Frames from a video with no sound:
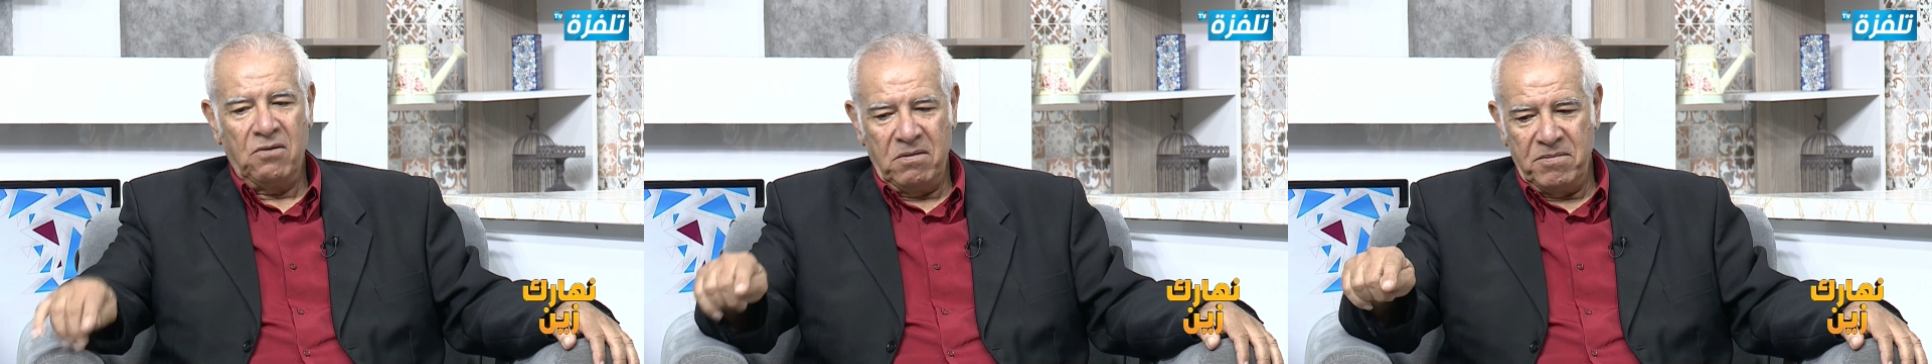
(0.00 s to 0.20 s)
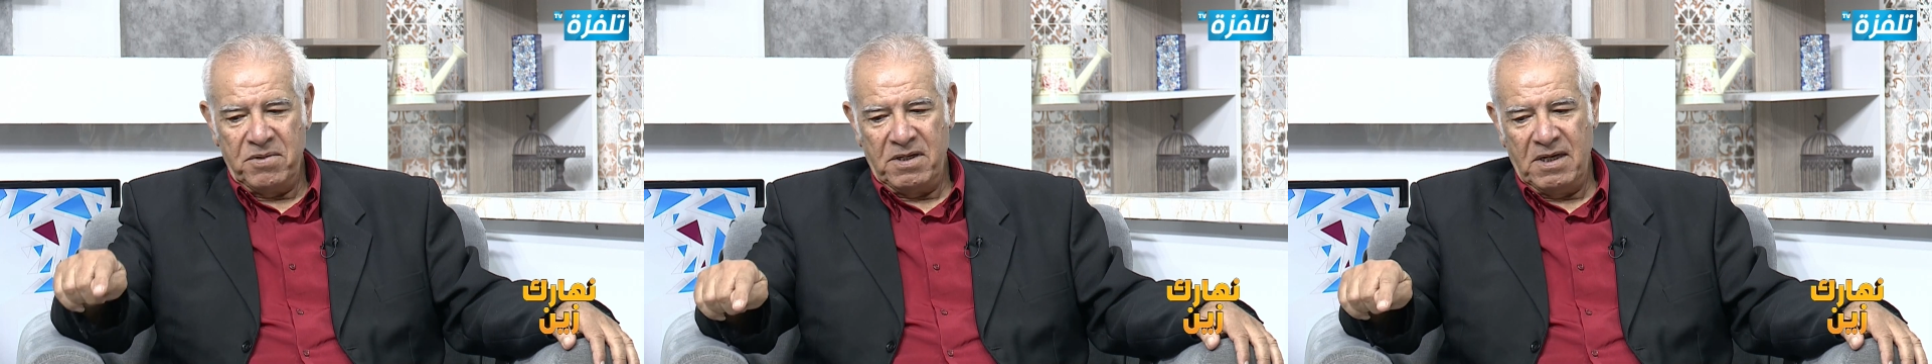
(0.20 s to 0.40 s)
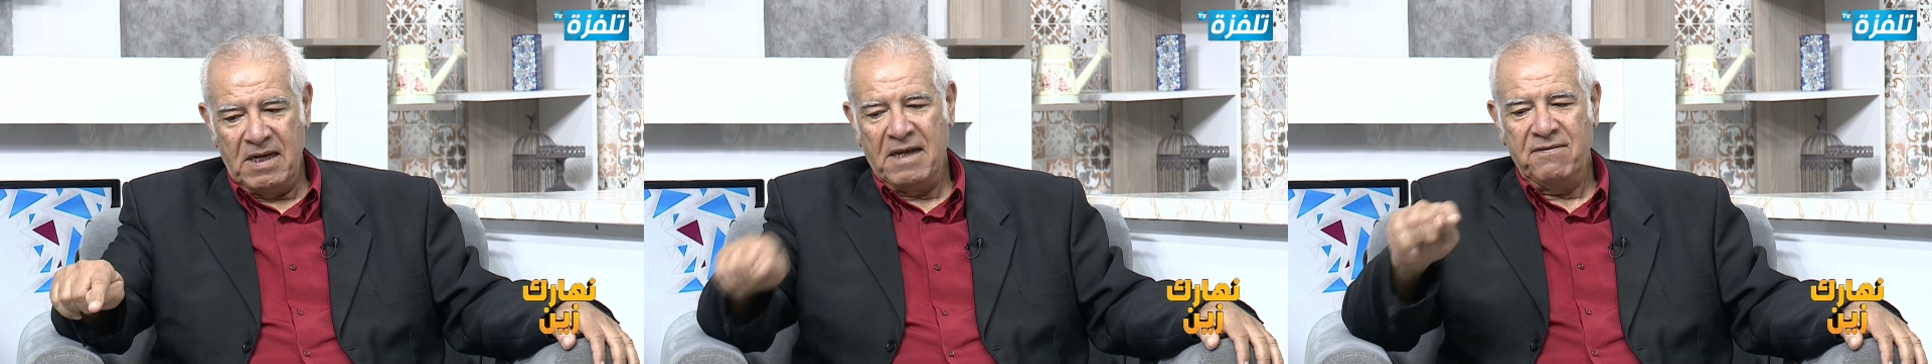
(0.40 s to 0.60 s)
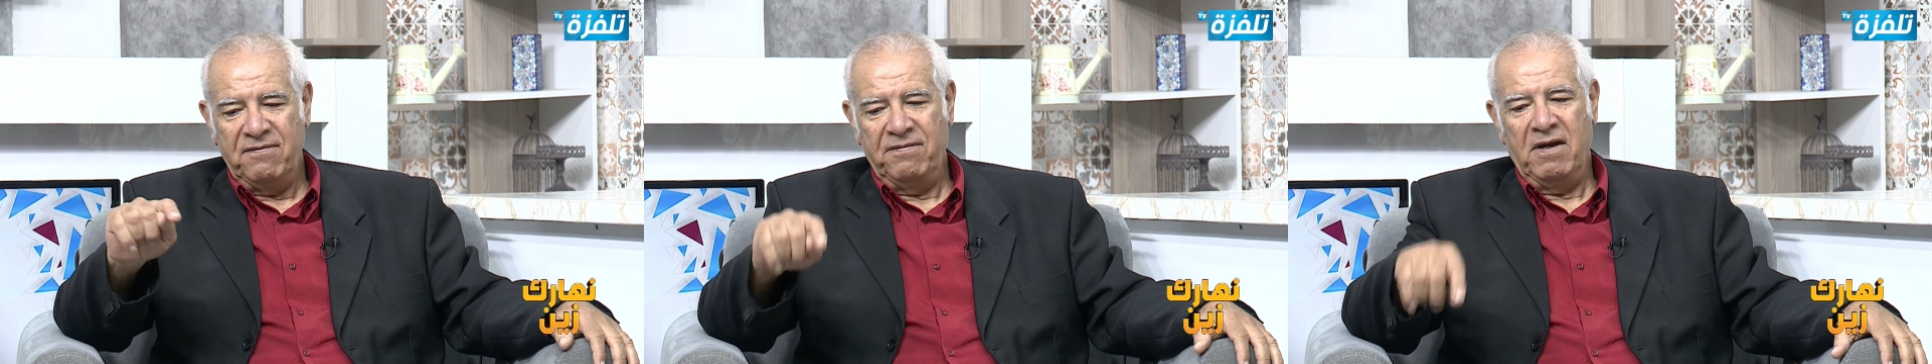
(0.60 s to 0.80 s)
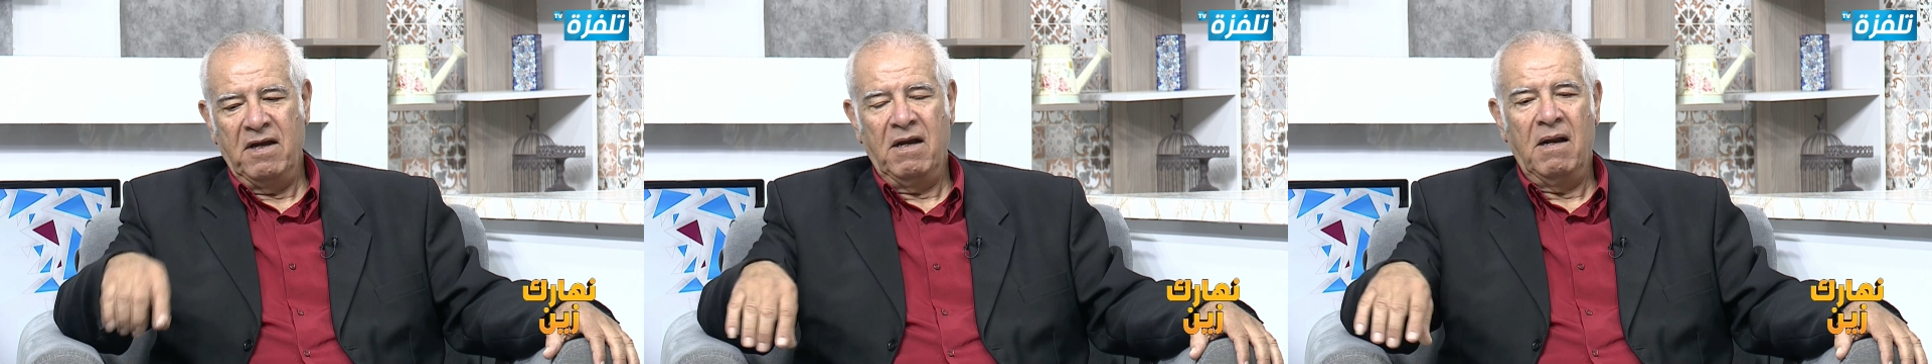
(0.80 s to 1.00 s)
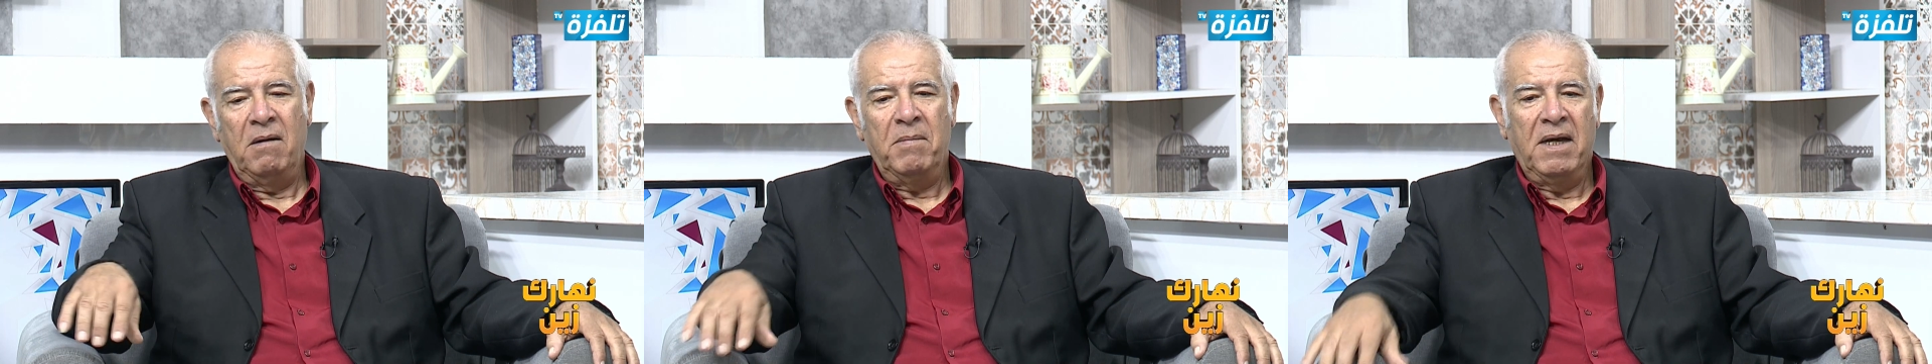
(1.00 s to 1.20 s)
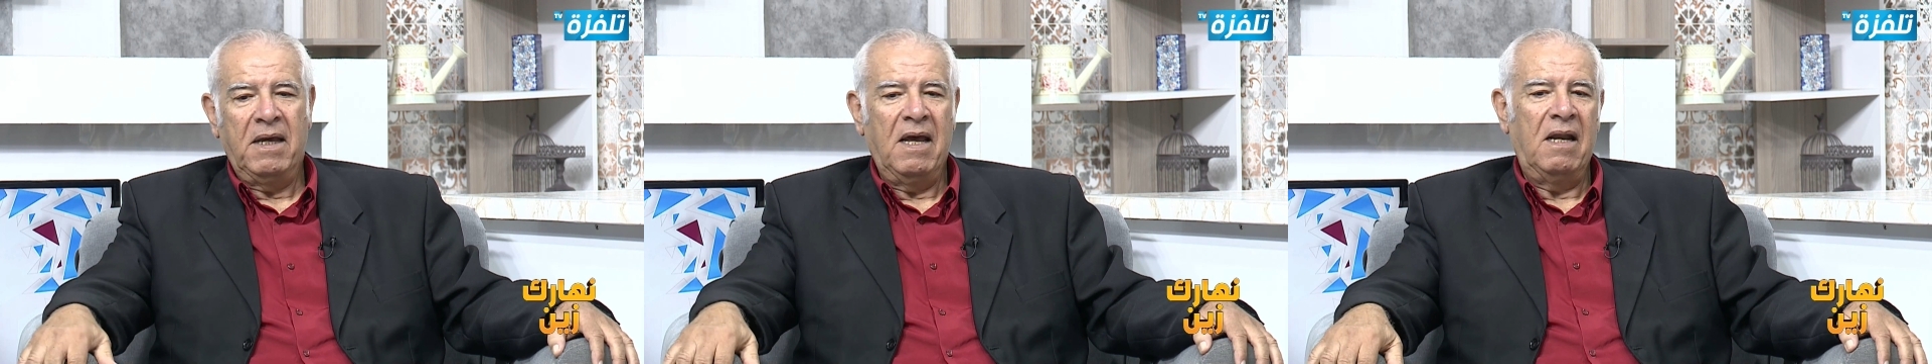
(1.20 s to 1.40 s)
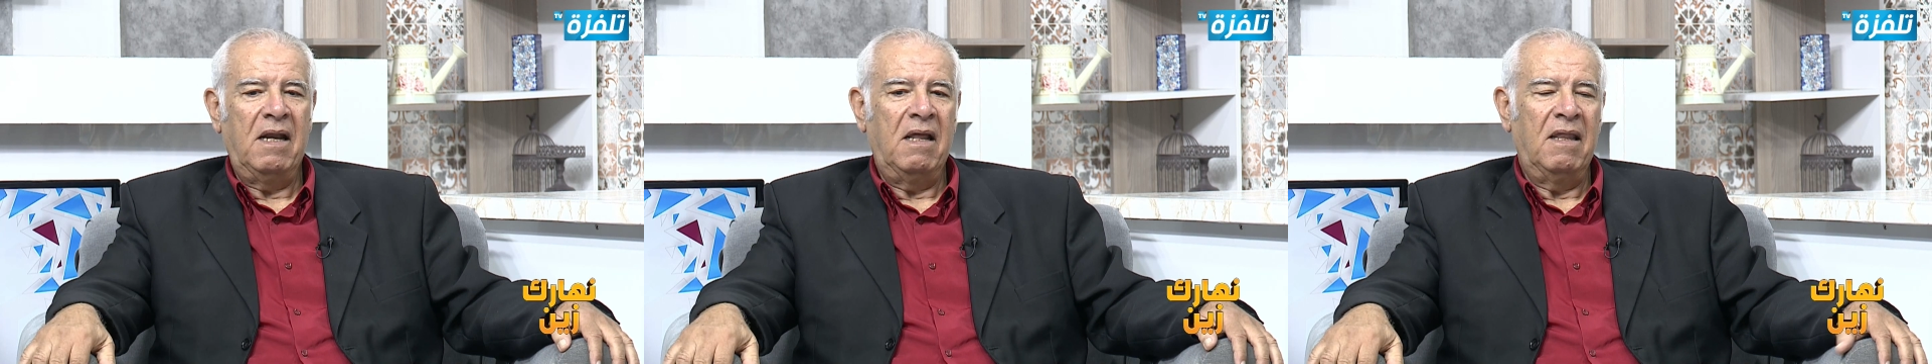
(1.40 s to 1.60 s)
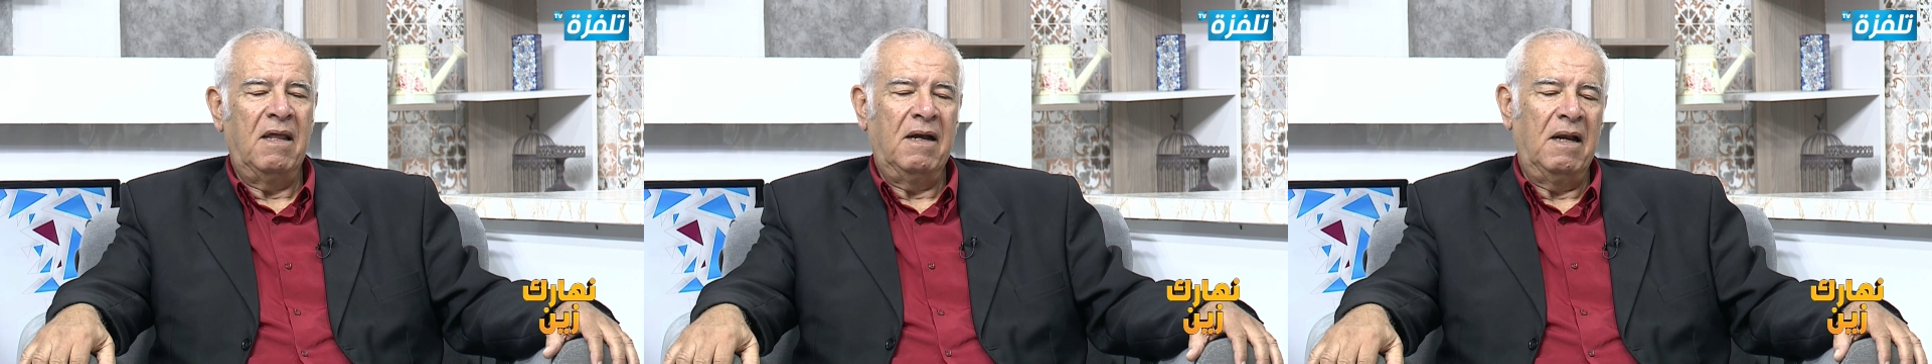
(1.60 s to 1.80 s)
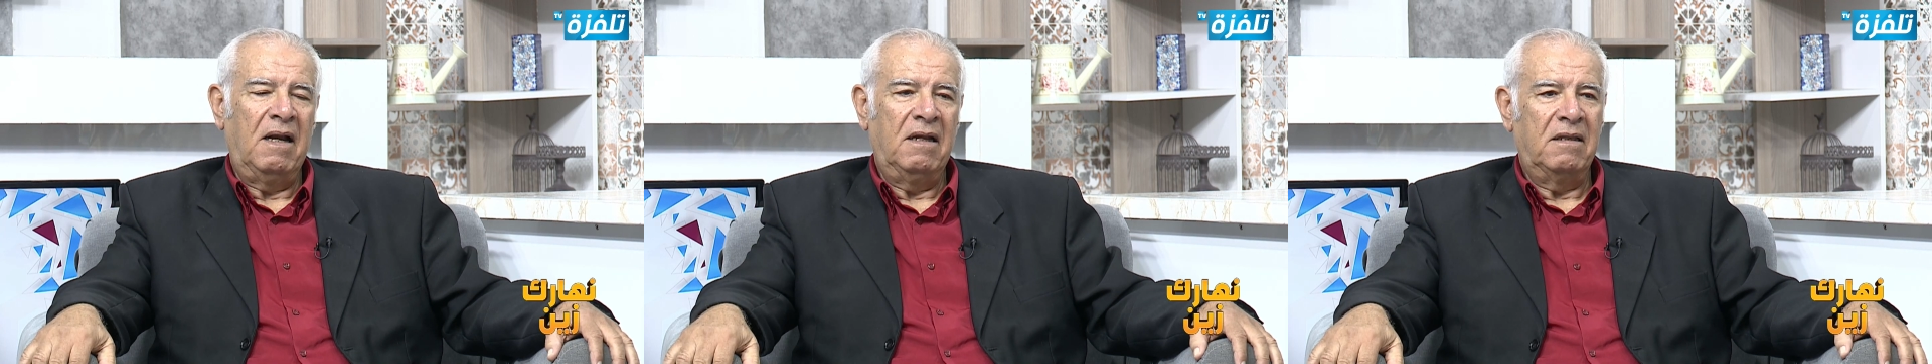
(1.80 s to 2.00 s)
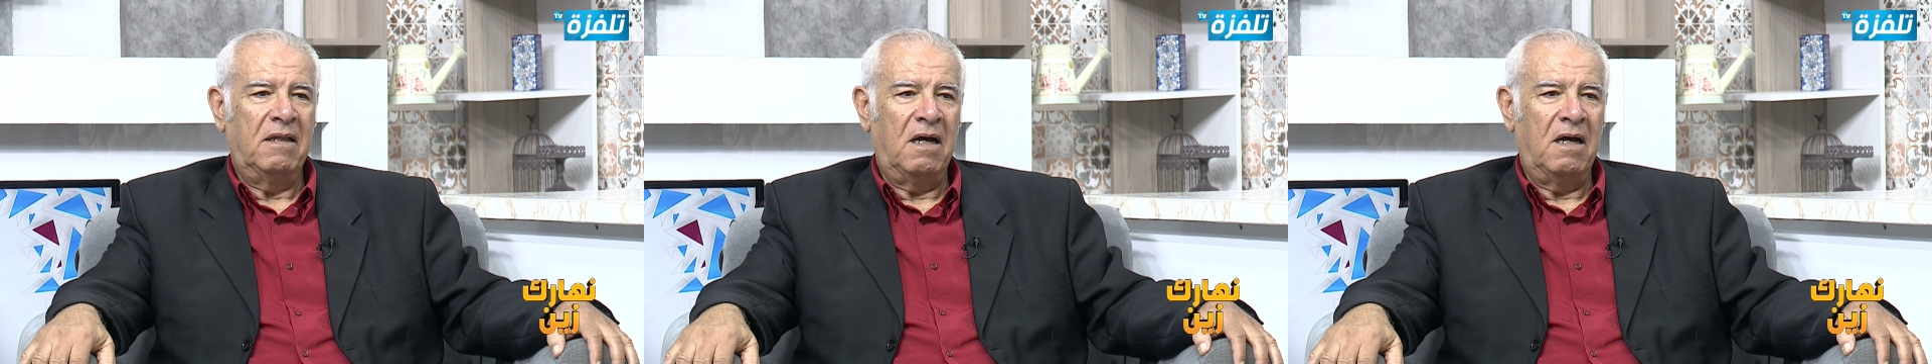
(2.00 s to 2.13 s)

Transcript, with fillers: ونمشي نقف في المكان هذاك اللي